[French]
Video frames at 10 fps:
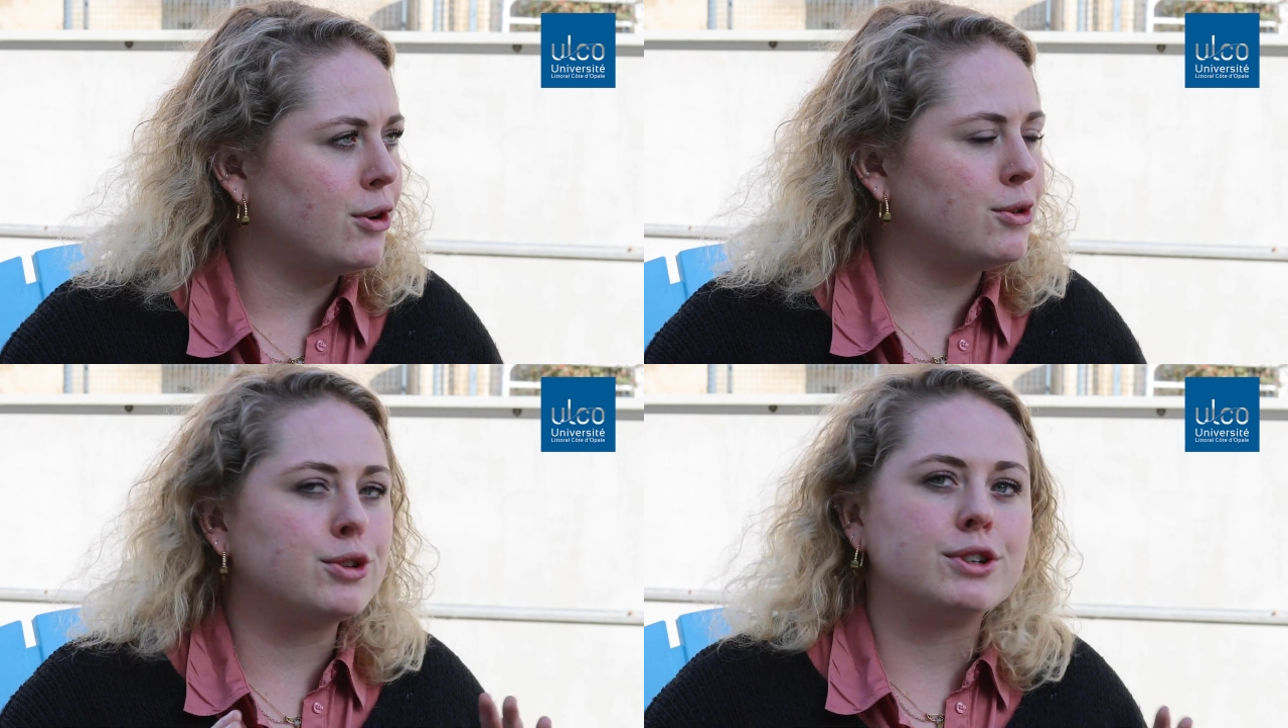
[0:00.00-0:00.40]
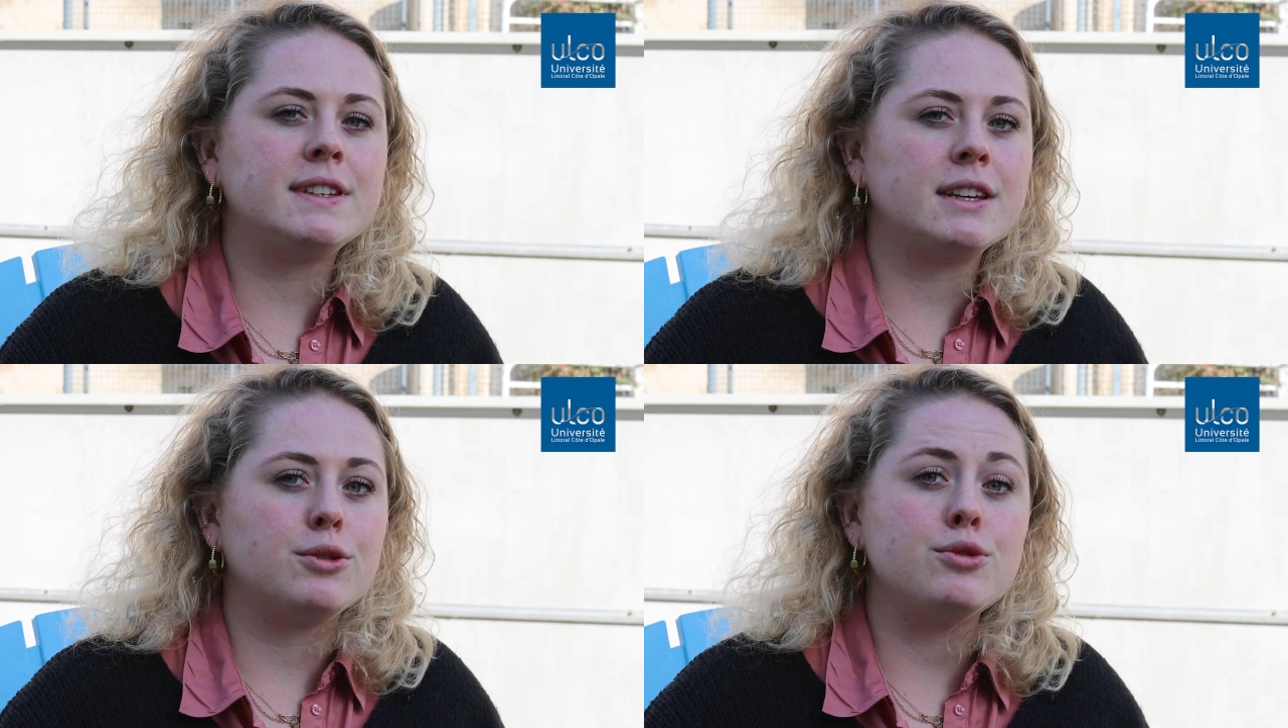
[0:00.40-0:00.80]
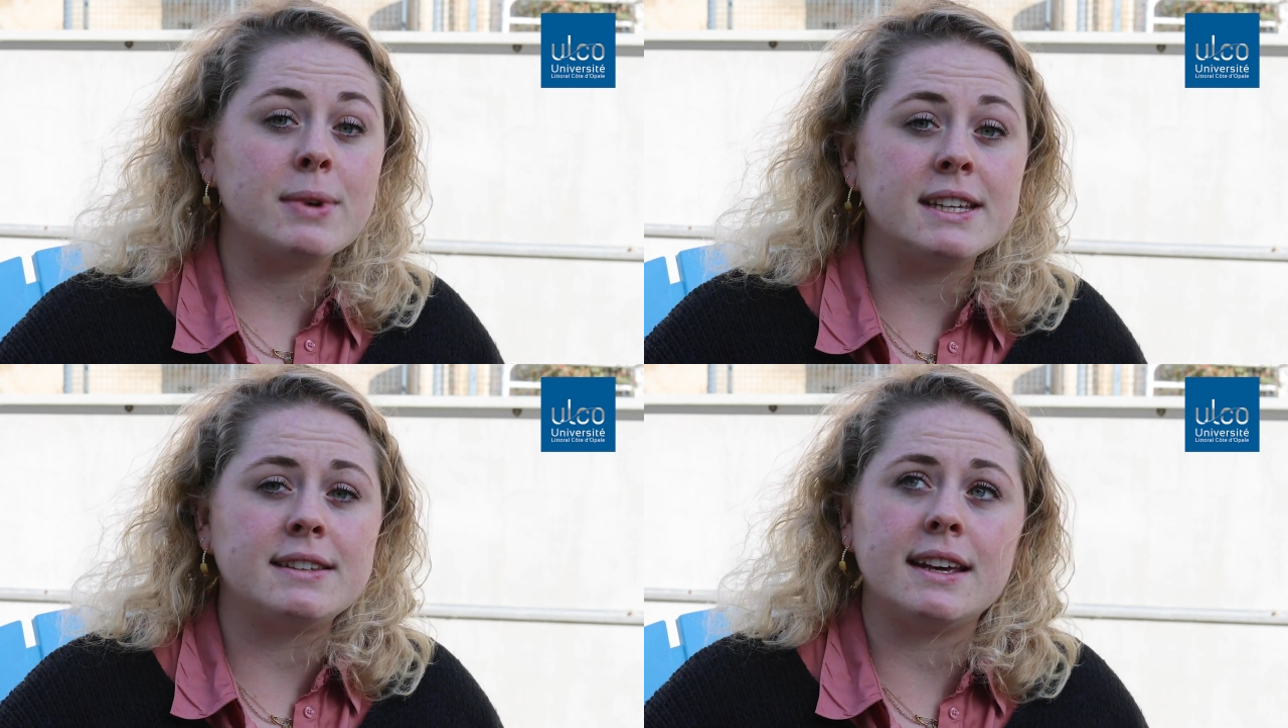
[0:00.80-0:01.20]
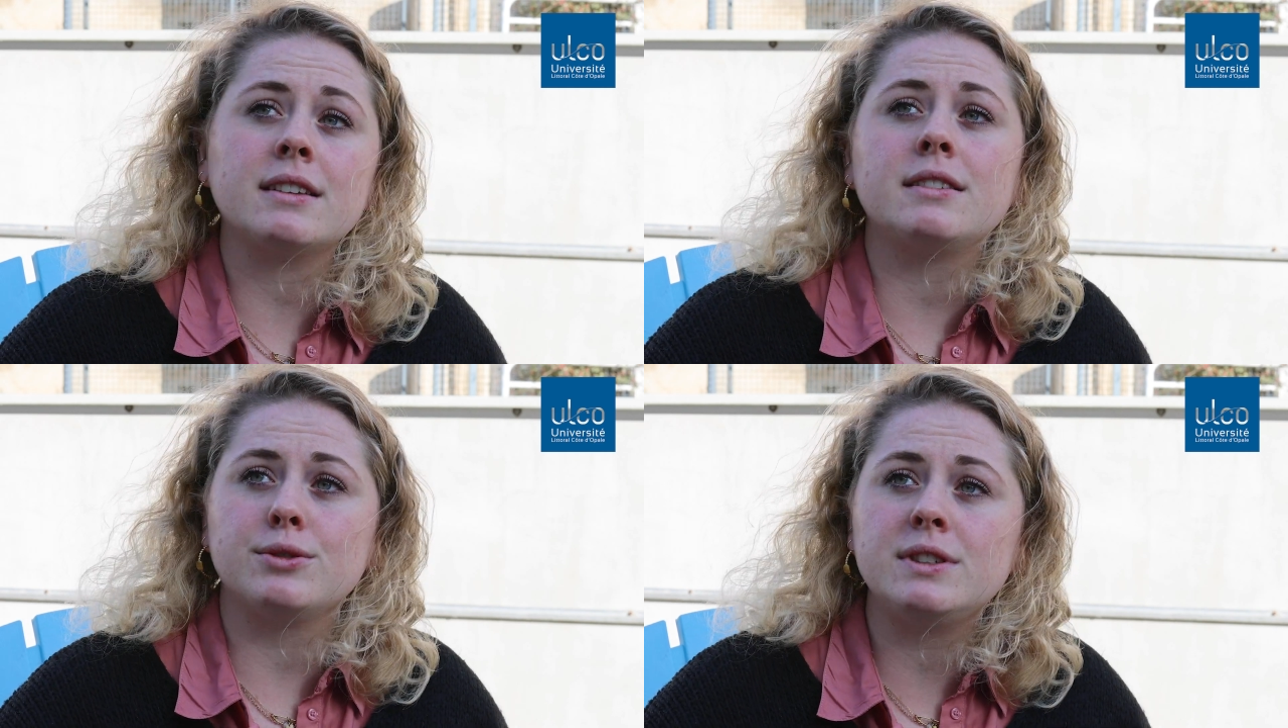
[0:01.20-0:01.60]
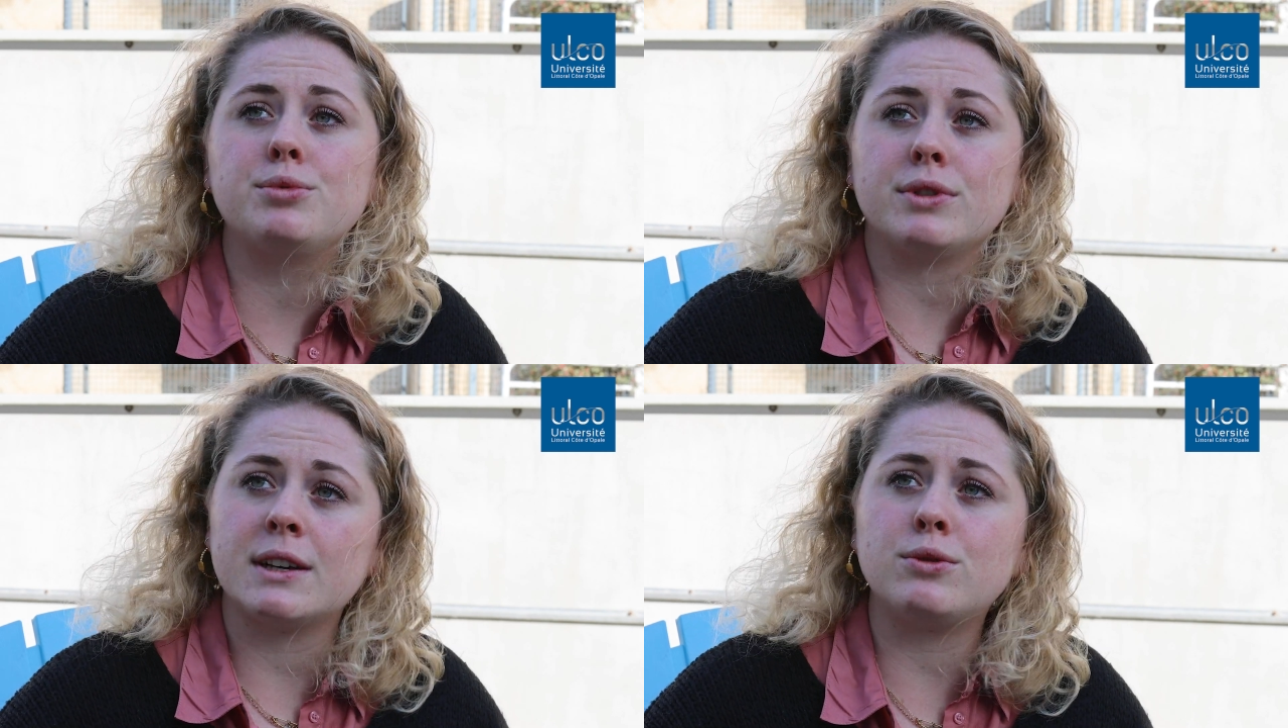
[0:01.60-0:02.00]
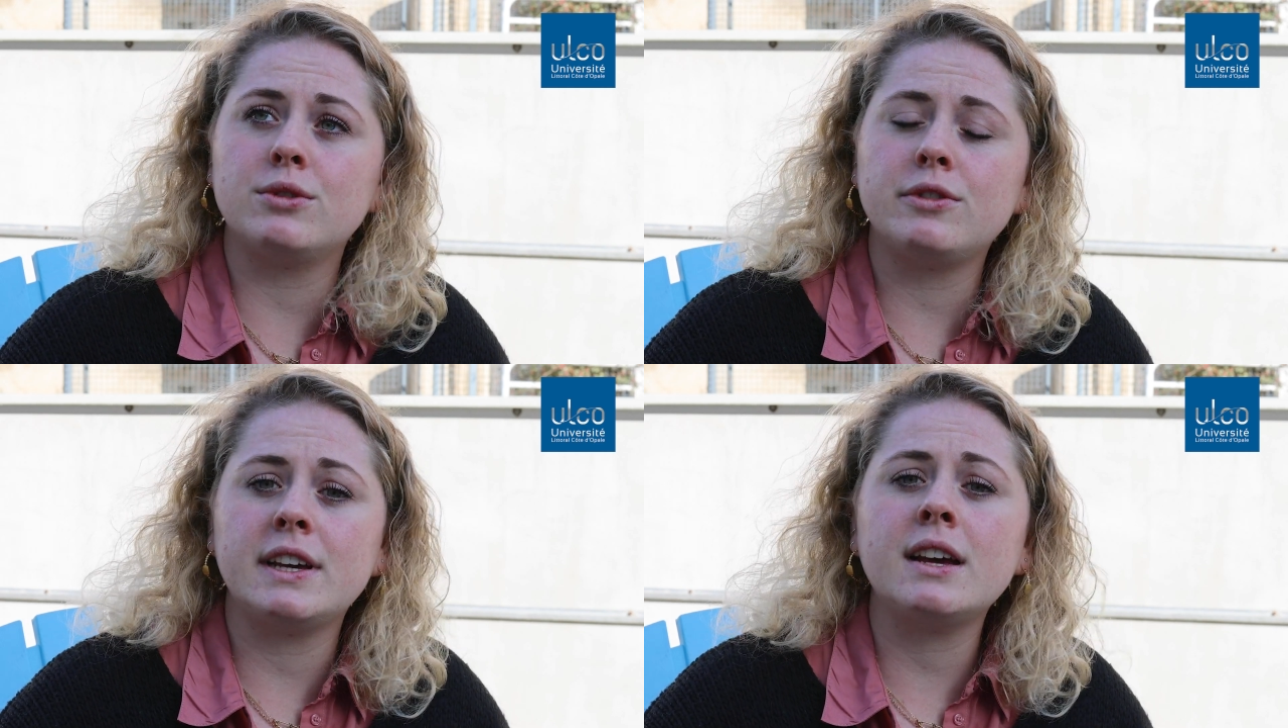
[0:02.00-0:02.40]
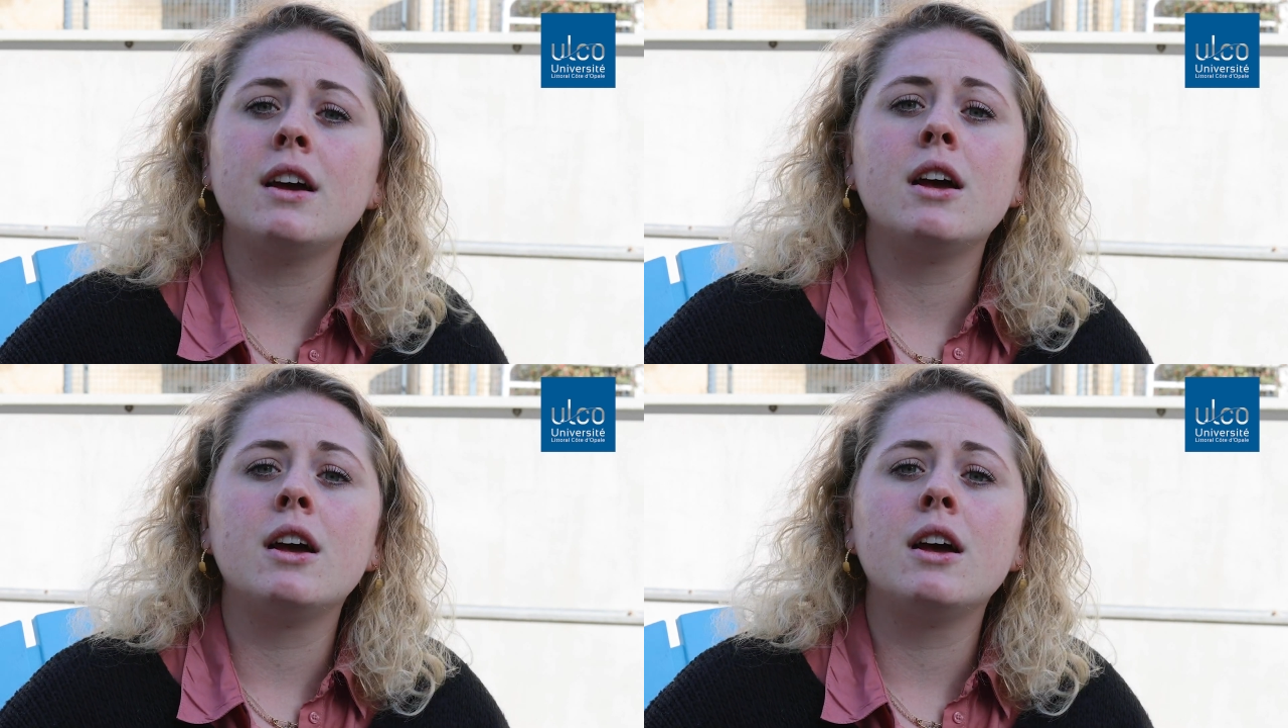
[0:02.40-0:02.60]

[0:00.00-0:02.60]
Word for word: le côté humanitaire, c'est aussi pour ça qu'on le fait,